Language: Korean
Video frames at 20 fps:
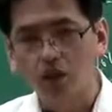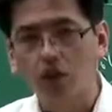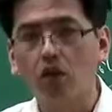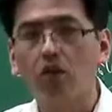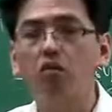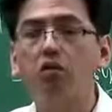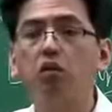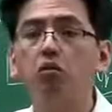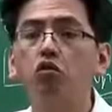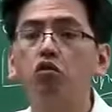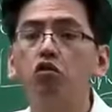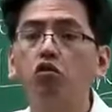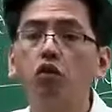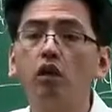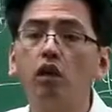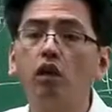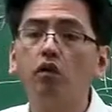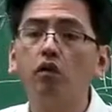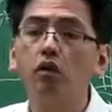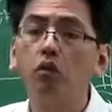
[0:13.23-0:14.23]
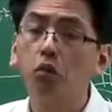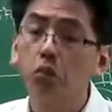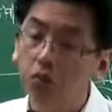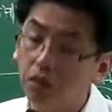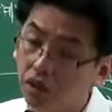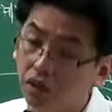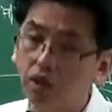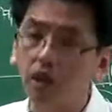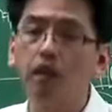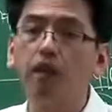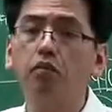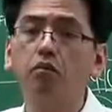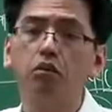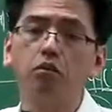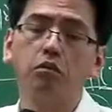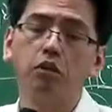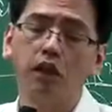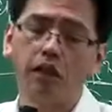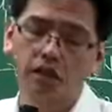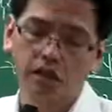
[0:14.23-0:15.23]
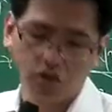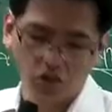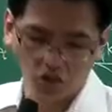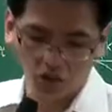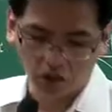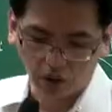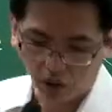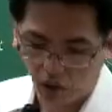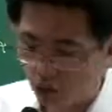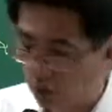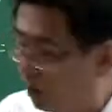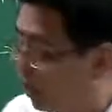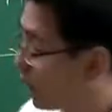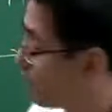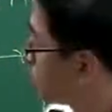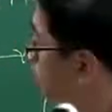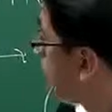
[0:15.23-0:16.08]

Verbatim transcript: 너무너무 중요하고요. 좀 디테일한 부분까지 구성이 됩니다.